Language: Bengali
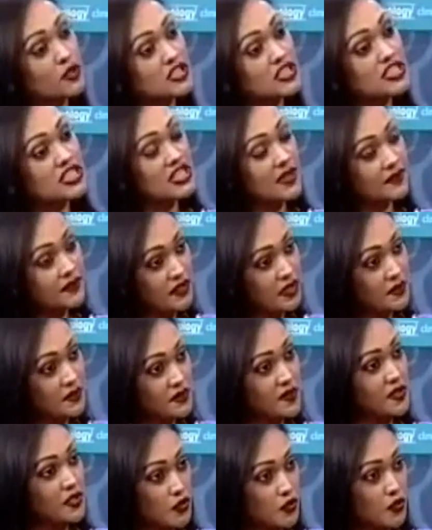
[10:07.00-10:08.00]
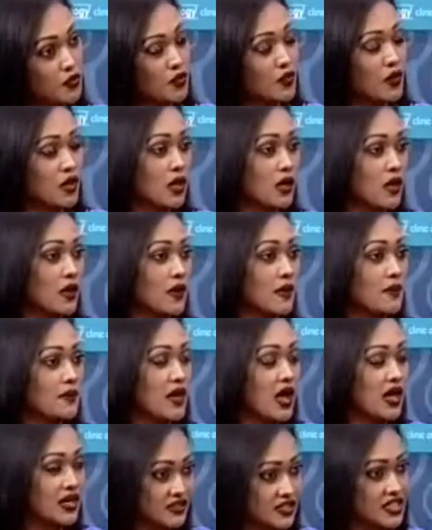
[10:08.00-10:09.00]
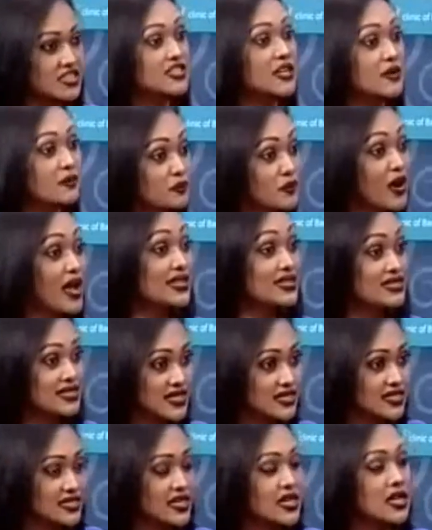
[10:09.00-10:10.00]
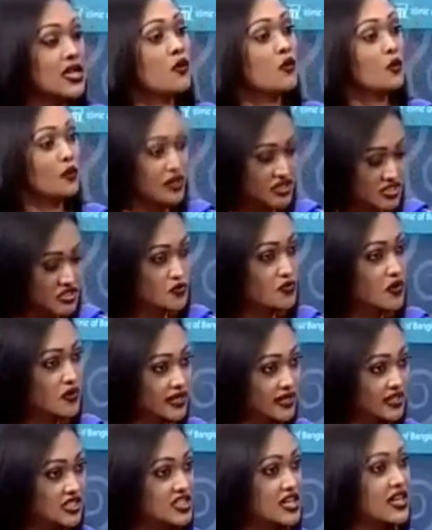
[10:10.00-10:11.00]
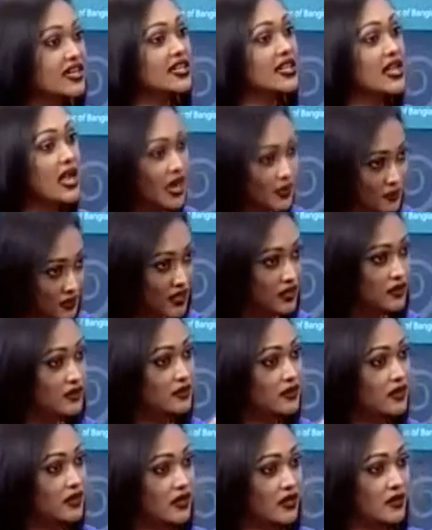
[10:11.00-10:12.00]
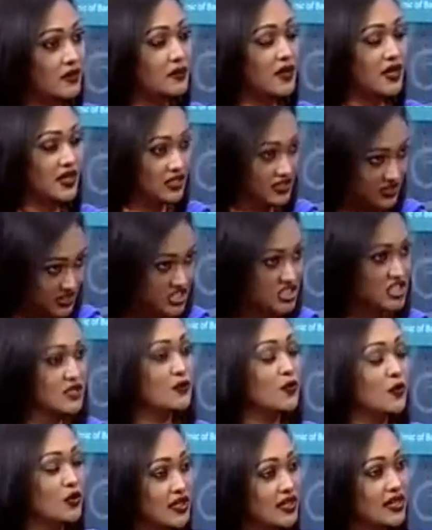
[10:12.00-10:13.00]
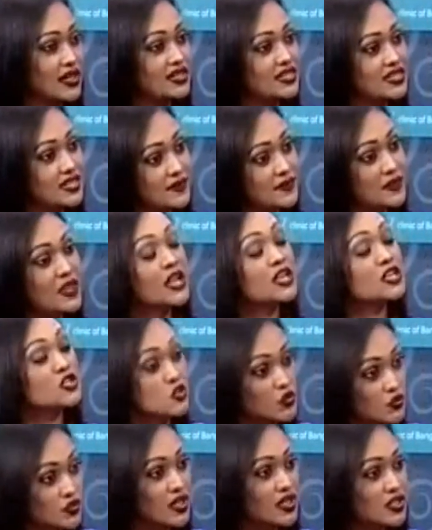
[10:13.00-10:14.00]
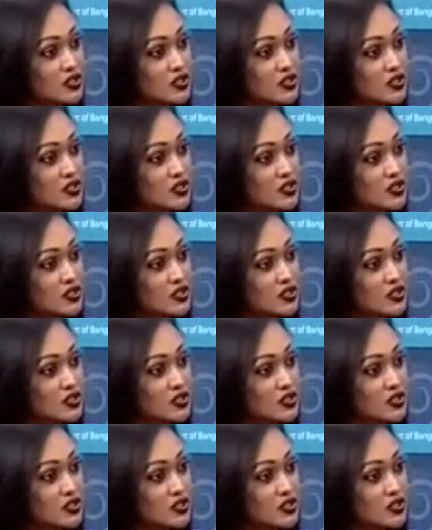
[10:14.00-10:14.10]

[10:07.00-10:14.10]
আপনি বারবার বলছেন যে আপনাদের বিভিন্ন আলাদা সাব ব্র্যান্ডস আছে ওয়েস্ট রং একটা জানি আমার বাংলাদেশ বললেন একটা